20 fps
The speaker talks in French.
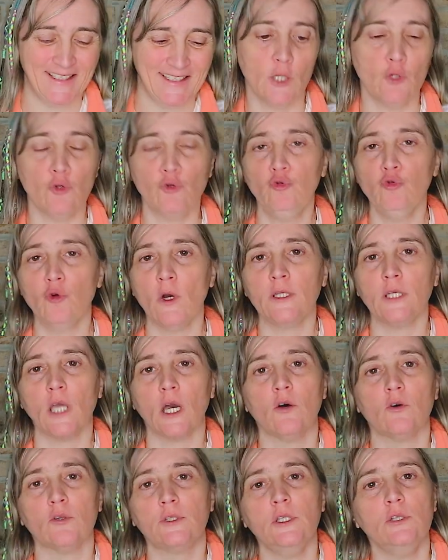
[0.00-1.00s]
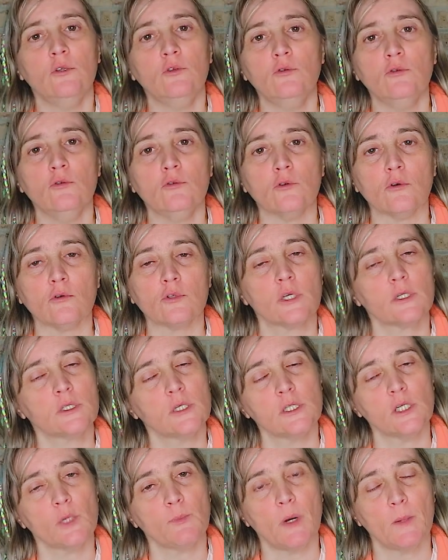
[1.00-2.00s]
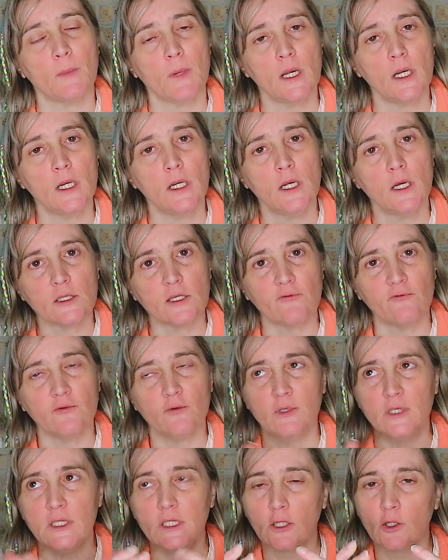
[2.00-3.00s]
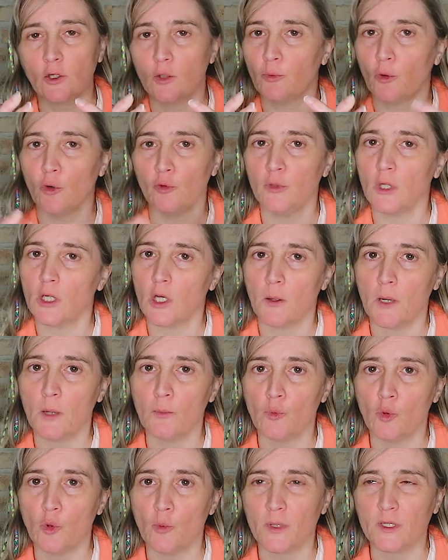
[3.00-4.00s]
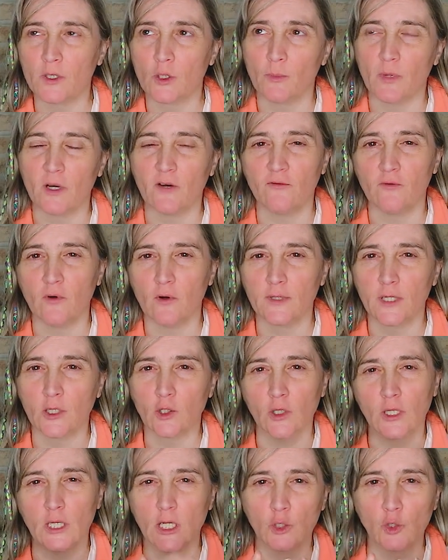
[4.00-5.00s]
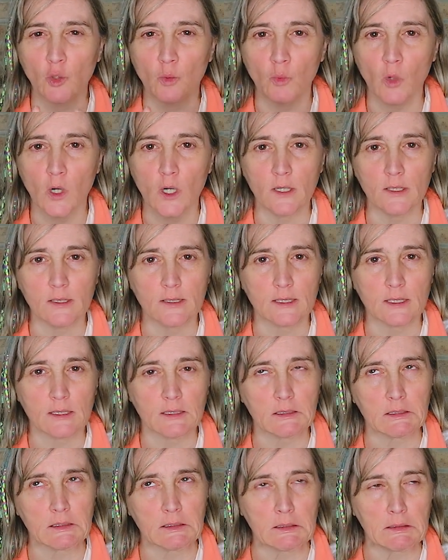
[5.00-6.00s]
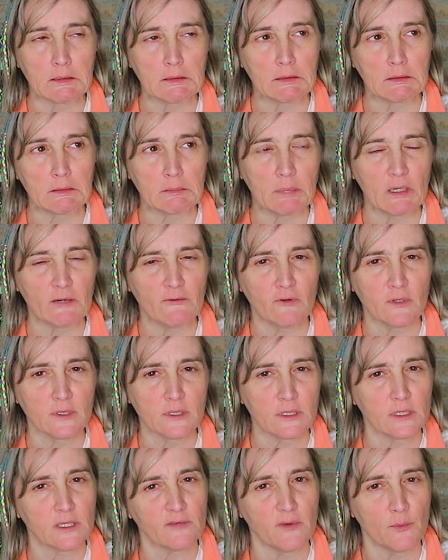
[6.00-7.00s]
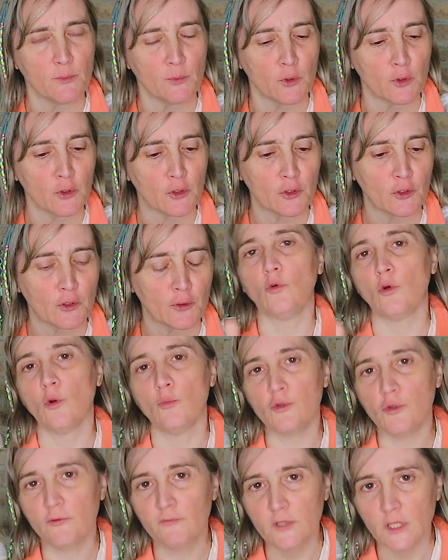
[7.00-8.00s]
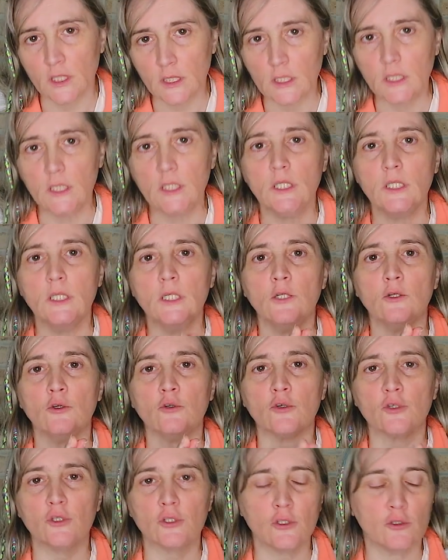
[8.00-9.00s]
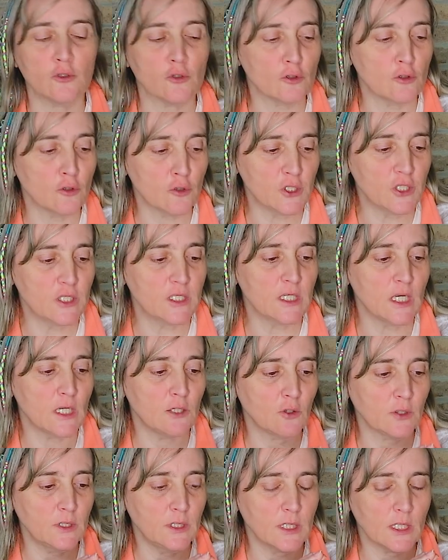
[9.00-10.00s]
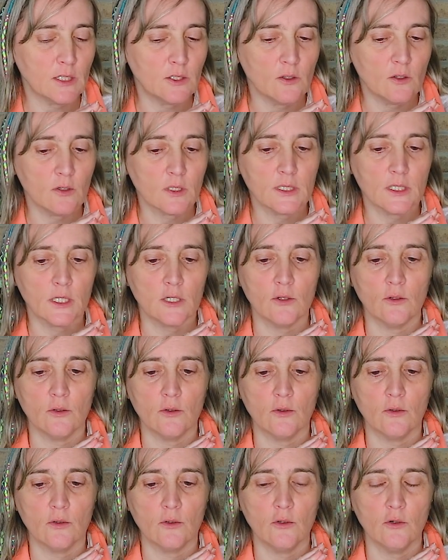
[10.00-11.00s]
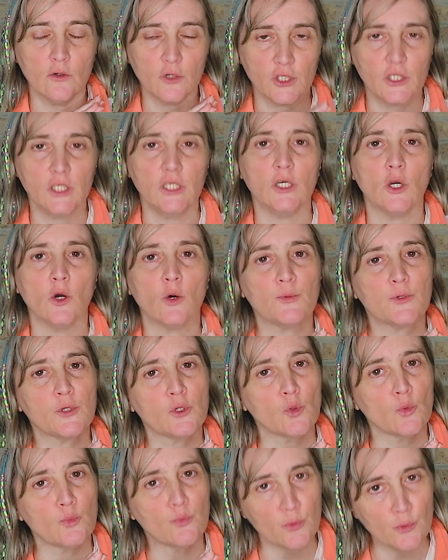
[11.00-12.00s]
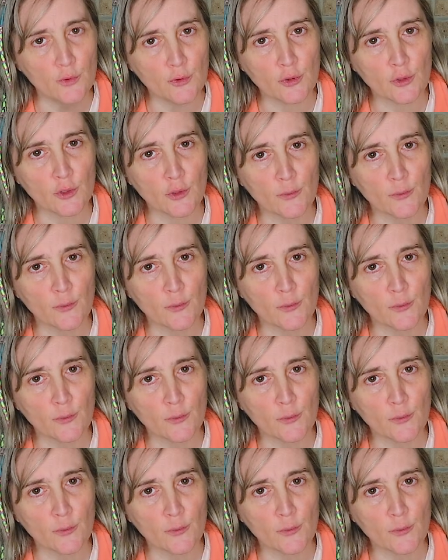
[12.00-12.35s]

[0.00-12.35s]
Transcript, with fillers: Et le tout a une garantie de deux ans. Ça, c'est déjà pas mal. Ça veut dire que le produit est quand même bon parce que parfois on n'a que quelques mois et ça, c'est parfois ça fait peur. Donc, comme je vous ai dit, le, logiciel d'ordinateur c'est le Logi Option Plus.